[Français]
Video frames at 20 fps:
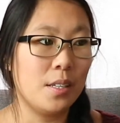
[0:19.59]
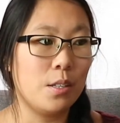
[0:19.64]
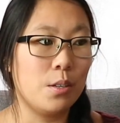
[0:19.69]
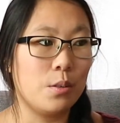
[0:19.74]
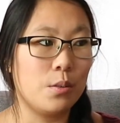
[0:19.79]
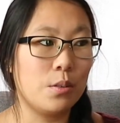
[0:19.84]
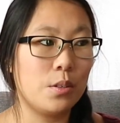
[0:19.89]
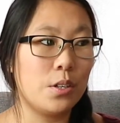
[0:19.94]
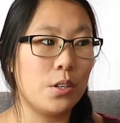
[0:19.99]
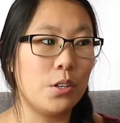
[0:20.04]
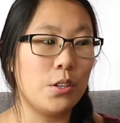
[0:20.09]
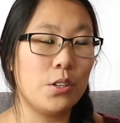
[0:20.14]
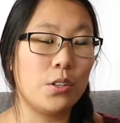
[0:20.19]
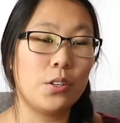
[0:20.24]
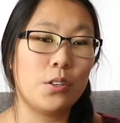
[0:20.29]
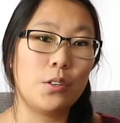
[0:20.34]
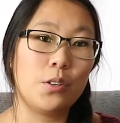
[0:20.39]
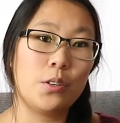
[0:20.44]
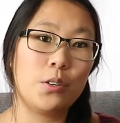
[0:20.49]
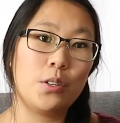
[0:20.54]
Donc,
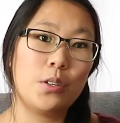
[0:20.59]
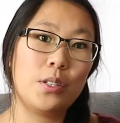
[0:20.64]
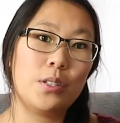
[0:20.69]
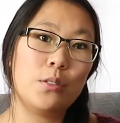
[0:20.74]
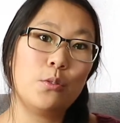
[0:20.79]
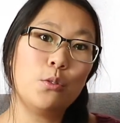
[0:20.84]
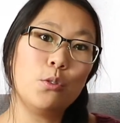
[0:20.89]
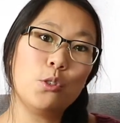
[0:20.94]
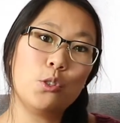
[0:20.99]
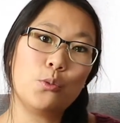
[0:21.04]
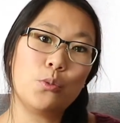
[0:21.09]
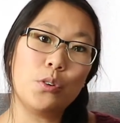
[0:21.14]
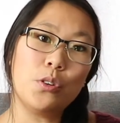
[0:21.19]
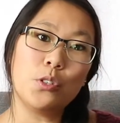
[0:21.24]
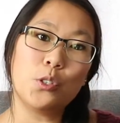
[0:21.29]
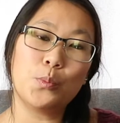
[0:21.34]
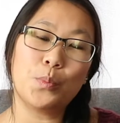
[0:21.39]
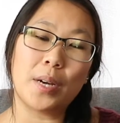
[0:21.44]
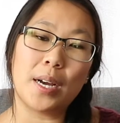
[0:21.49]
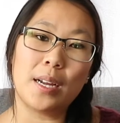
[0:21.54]
le 2 juin,
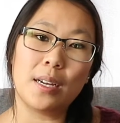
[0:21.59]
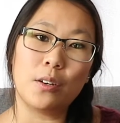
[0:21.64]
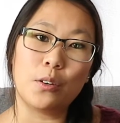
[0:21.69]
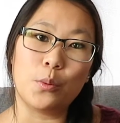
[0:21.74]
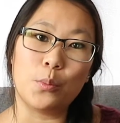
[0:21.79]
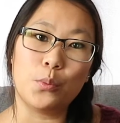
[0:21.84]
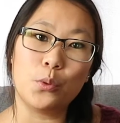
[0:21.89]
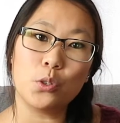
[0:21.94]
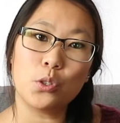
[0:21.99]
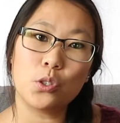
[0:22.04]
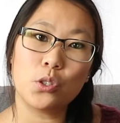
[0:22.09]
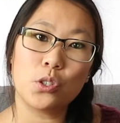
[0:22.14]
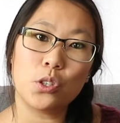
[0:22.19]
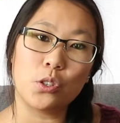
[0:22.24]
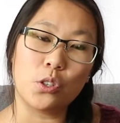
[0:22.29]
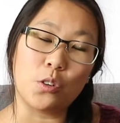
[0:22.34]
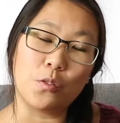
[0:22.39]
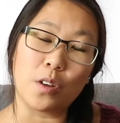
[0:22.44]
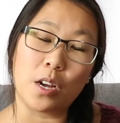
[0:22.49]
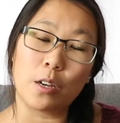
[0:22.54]
je prends le bus
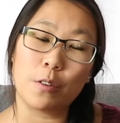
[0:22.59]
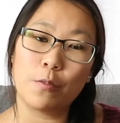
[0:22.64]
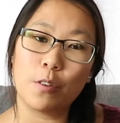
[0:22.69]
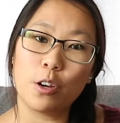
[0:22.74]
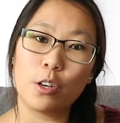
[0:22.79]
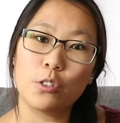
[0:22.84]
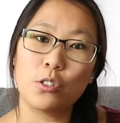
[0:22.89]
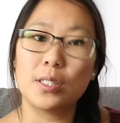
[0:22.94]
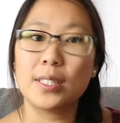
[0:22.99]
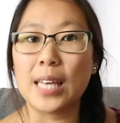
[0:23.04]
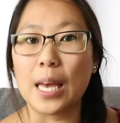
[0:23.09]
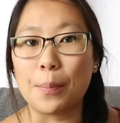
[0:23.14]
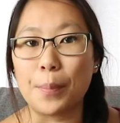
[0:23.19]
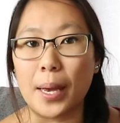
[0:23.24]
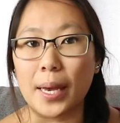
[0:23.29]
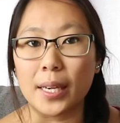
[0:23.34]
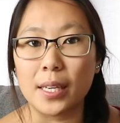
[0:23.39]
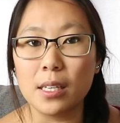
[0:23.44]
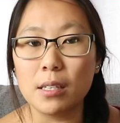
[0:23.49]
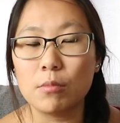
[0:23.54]
de Francfort jusqu'à
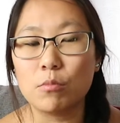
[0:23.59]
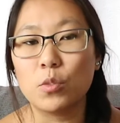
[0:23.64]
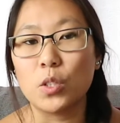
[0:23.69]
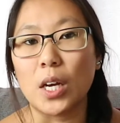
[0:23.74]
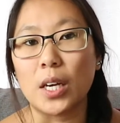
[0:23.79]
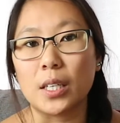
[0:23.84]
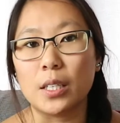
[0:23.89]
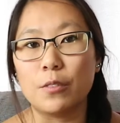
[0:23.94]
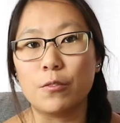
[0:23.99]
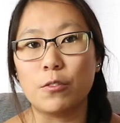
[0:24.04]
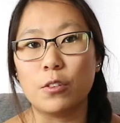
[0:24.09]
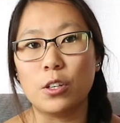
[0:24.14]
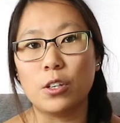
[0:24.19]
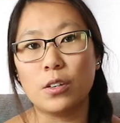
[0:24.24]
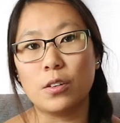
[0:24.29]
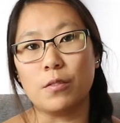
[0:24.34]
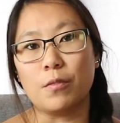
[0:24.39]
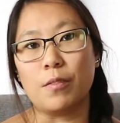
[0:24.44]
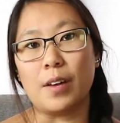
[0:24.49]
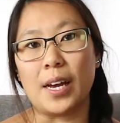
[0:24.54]
Paris. J'arrive
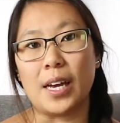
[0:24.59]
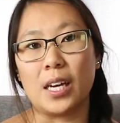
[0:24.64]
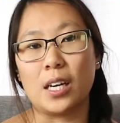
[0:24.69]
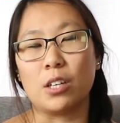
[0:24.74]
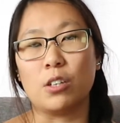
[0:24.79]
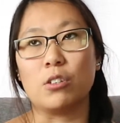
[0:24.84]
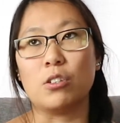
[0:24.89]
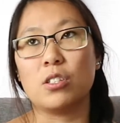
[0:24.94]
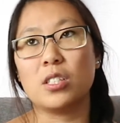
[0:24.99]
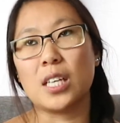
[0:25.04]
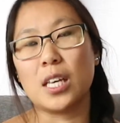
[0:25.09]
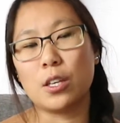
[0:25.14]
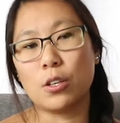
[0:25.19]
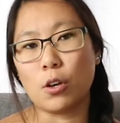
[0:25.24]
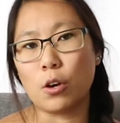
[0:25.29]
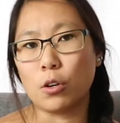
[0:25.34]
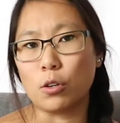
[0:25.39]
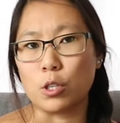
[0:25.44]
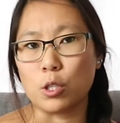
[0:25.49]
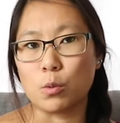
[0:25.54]
là vers 5
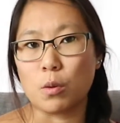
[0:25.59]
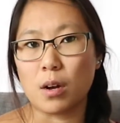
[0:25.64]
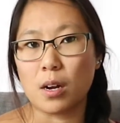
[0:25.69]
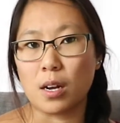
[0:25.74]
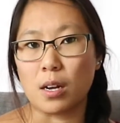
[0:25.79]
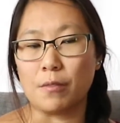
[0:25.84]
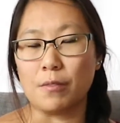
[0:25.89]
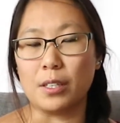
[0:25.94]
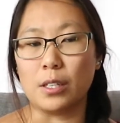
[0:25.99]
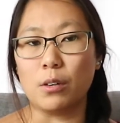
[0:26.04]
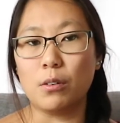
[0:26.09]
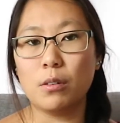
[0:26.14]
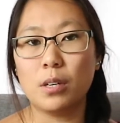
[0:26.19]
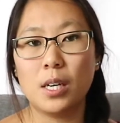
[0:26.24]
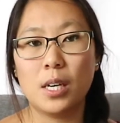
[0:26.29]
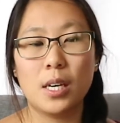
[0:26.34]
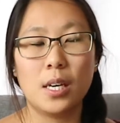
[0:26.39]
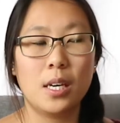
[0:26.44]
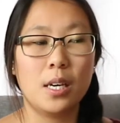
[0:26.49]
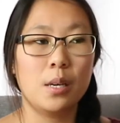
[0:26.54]
euh, h le soir environ.
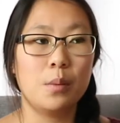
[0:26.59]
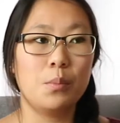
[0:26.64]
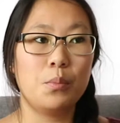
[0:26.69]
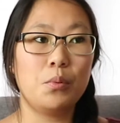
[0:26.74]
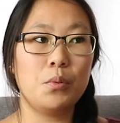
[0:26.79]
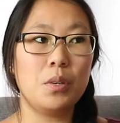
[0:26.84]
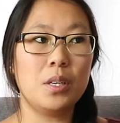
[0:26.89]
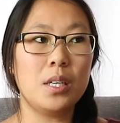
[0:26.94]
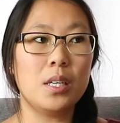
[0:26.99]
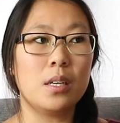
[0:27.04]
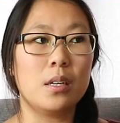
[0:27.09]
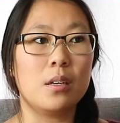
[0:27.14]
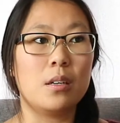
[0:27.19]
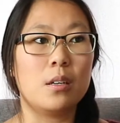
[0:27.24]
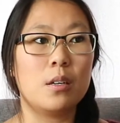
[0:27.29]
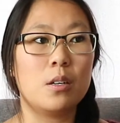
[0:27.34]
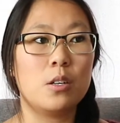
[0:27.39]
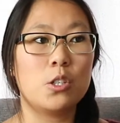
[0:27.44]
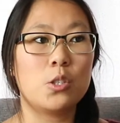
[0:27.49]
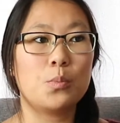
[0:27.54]
Puis,
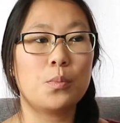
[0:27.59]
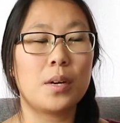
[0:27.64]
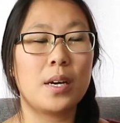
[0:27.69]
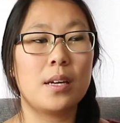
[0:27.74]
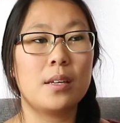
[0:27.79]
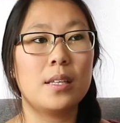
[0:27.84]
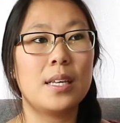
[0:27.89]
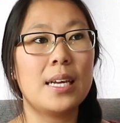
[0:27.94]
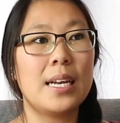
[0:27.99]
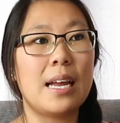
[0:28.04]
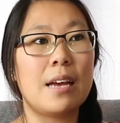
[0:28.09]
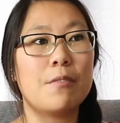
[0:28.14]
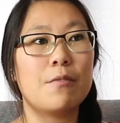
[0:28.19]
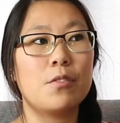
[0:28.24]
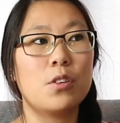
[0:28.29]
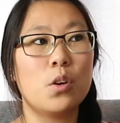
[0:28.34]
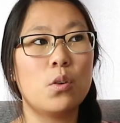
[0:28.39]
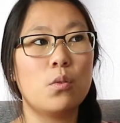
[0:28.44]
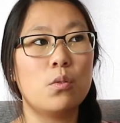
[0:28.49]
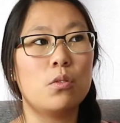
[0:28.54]
euh, je prenais
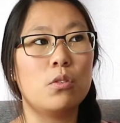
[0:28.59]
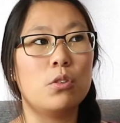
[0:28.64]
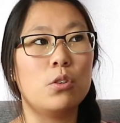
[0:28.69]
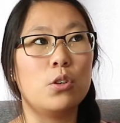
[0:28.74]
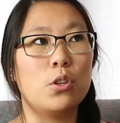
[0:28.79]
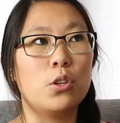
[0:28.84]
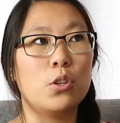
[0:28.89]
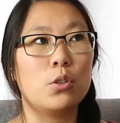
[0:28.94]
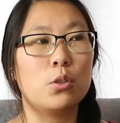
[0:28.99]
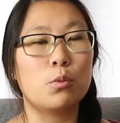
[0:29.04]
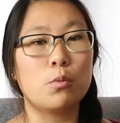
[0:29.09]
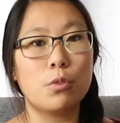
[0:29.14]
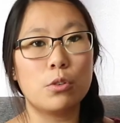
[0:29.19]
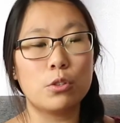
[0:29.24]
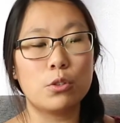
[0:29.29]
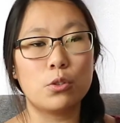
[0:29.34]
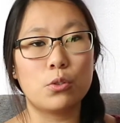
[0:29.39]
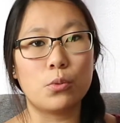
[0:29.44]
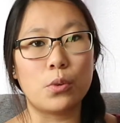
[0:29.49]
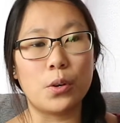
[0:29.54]
l'avion le 3
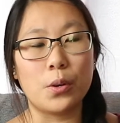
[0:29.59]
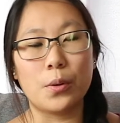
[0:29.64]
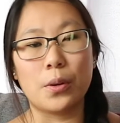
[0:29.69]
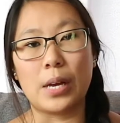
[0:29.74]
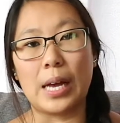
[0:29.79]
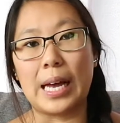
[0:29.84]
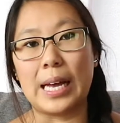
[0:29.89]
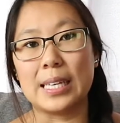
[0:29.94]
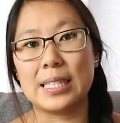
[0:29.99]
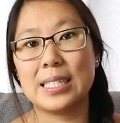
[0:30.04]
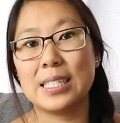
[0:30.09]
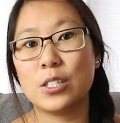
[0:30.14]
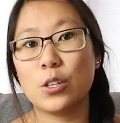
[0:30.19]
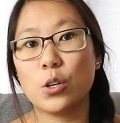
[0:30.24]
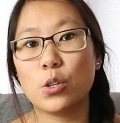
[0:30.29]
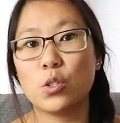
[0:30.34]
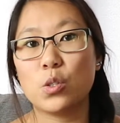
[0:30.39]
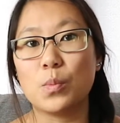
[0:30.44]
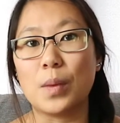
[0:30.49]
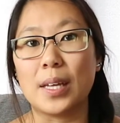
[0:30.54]
juin à 6
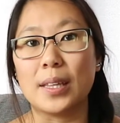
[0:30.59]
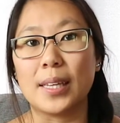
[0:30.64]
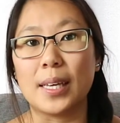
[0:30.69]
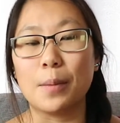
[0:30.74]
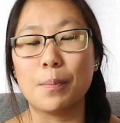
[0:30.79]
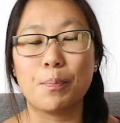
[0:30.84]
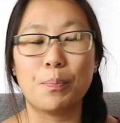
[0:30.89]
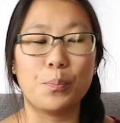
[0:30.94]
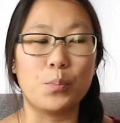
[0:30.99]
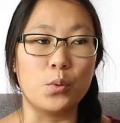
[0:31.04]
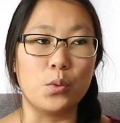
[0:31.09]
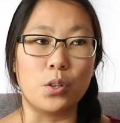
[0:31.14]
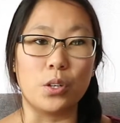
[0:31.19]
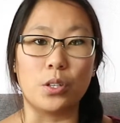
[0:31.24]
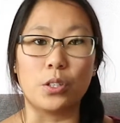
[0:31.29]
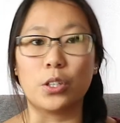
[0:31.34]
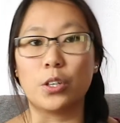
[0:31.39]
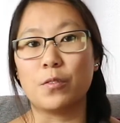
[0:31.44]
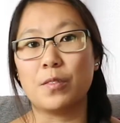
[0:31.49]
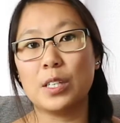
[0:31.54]
h du matin pour
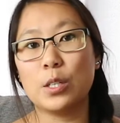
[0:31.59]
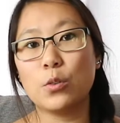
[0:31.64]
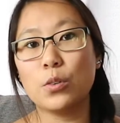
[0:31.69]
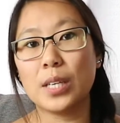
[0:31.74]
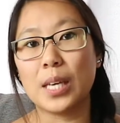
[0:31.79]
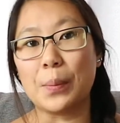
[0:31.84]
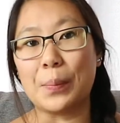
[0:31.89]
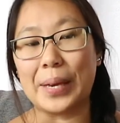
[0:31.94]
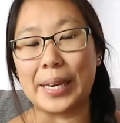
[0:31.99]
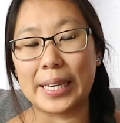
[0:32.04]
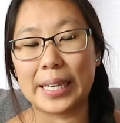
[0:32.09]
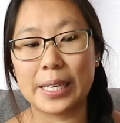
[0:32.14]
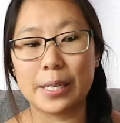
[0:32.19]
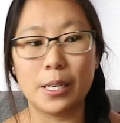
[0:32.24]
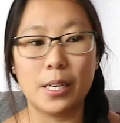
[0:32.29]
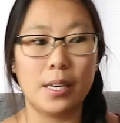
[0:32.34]
euh, revenir au Québec.